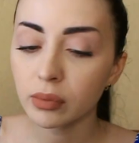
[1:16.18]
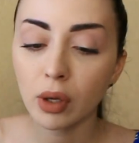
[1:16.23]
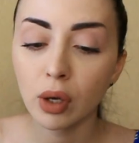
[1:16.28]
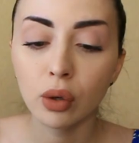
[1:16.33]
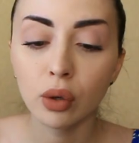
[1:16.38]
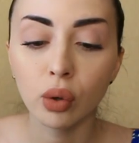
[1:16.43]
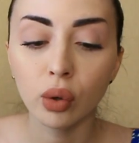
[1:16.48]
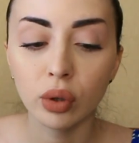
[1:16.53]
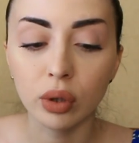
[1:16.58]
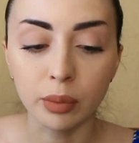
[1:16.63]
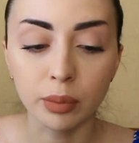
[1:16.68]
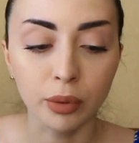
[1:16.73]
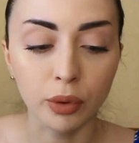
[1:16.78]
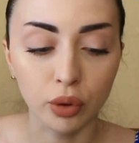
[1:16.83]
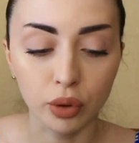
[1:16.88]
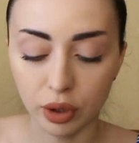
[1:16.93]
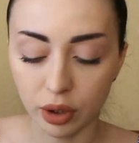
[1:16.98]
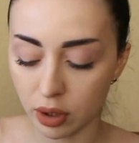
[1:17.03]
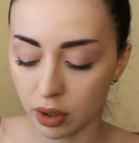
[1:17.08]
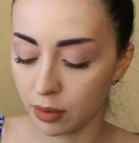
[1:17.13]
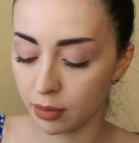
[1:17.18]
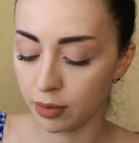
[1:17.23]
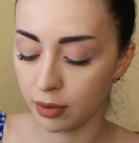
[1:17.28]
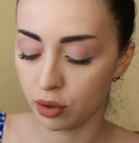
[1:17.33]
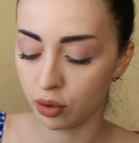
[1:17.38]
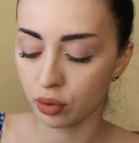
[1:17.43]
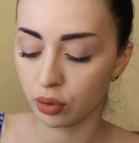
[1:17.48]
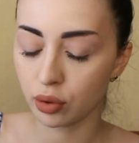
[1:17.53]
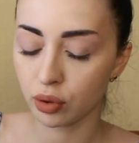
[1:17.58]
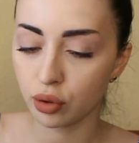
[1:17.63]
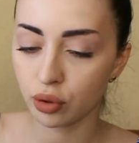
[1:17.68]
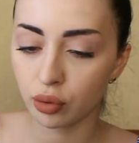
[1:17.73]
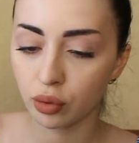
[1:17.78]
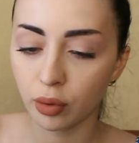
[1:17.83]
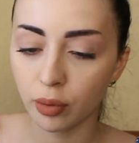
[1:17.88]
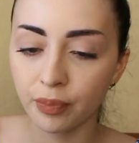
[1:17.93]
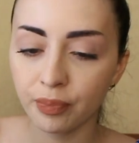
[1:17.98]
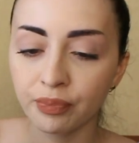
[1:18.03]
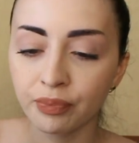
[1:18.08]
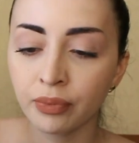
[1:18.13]
Роллы просто на
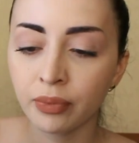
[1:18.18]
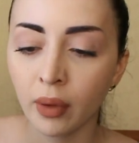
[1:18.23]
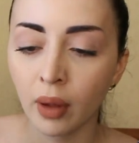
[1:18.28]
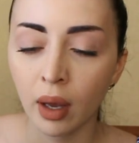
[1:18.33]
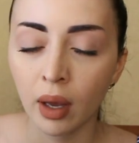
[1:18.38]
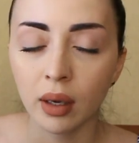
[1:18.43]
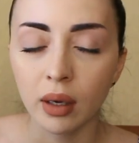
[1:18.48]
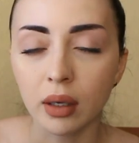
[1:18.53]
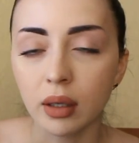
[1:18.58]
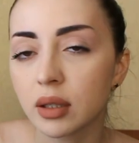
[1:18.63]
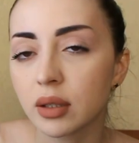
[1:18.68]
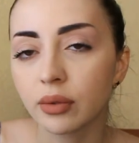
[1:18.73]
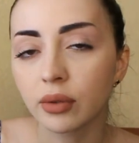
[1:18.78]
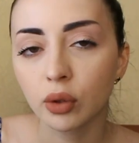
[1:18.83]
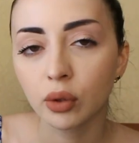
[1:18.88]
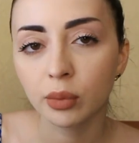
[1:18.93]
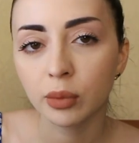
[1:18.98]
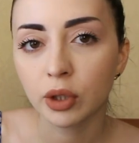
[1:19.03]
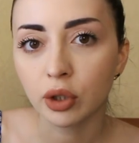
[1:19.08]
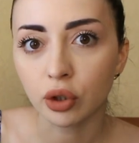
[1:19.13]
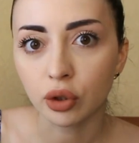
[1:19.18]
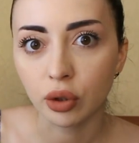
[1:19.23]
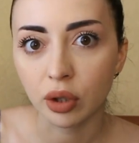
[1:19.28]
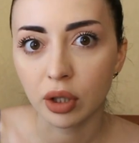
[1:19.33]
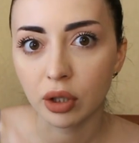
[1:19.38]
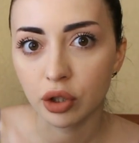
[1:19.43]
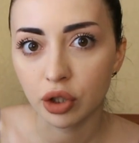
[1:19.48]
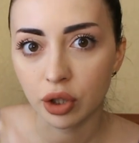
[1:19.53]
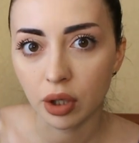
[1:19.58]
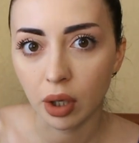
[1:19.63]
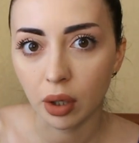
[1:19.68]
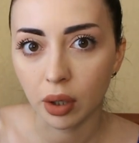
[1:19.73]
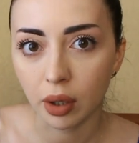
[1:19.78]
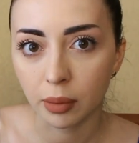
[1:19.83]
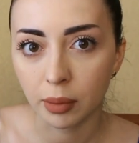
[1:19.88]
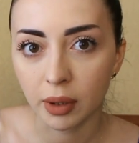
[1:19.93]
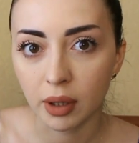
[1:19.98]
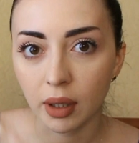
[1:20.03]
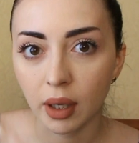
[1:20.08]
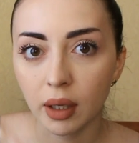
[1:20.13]
пятерочку. Если вы думаете, что я не читаю
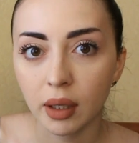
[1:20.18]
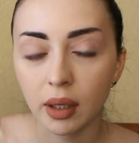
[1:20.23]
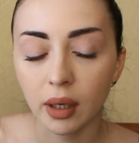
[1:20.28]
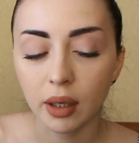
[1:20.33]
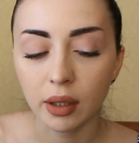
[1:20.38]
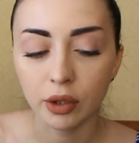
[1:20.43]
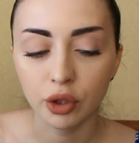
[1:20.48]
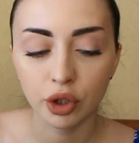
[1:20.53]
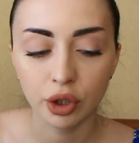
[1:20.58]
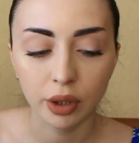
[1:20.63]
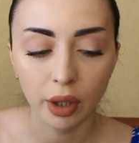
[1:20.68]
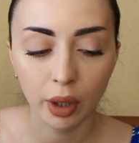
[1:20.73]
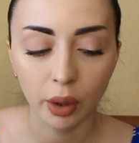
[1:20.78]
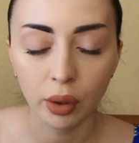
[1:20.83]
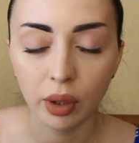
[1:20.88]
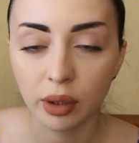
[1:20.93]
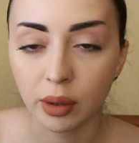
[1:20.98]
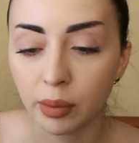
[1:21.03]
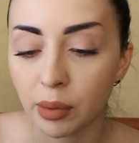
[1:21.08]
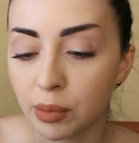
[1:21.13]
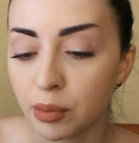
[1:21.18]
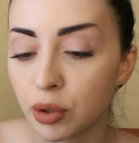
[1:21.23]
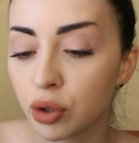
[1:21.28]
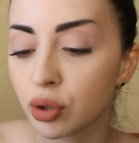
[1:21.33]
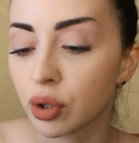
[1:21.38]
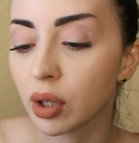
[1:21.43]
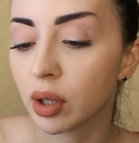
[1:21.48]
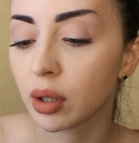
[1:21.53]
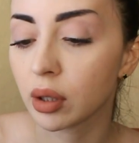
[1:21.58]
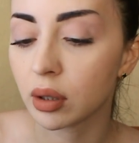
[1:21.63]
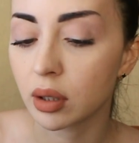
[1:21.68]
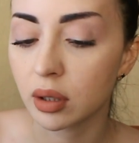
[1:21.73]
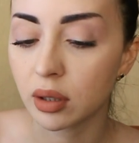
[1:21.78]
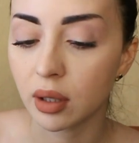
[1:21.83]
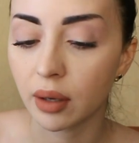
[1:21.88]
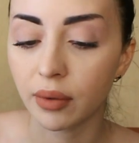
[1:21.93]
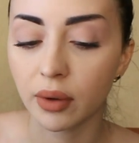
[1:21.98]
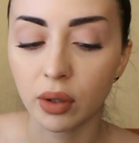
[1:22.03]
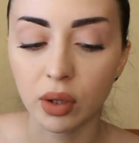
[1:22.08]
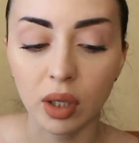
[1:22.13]
комментарии, я их читаю, когда мне пишут какие-то
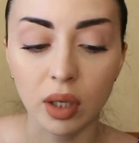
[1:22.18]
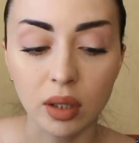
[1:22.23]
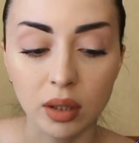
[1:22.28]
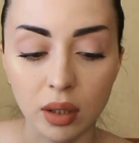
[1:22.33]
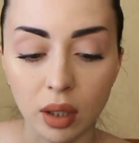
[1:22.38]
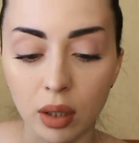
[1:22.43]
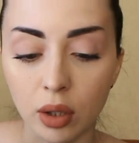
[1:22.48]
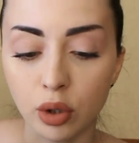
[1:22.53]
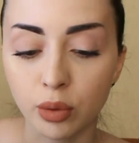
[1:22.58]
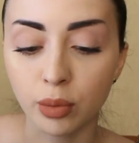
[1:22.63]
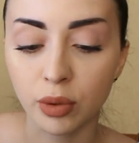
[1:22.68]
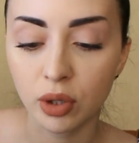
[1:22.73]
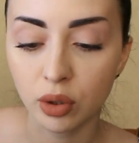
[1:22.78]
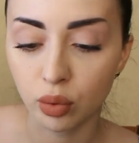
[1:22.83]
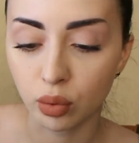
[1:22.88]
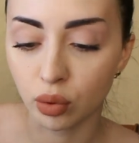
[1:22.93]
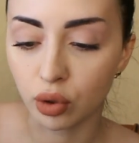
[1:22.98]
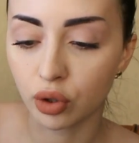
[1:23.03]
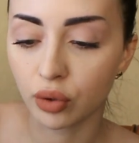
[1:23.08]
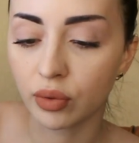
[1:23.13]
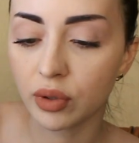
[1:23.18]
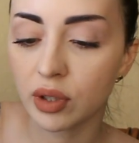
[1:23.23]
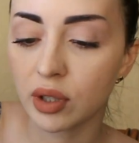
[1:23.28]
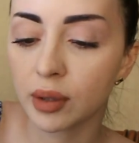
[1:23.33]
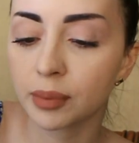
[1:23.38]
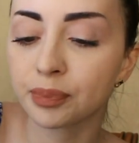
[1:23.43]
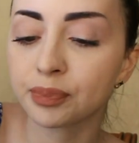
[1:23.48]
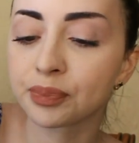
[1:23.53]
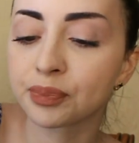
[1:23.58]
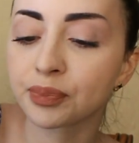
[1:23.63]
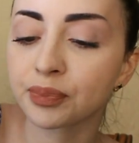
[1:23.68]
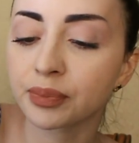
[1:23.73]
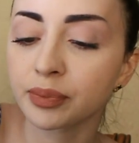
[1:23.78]
советы, я стараюсь прислушиваться.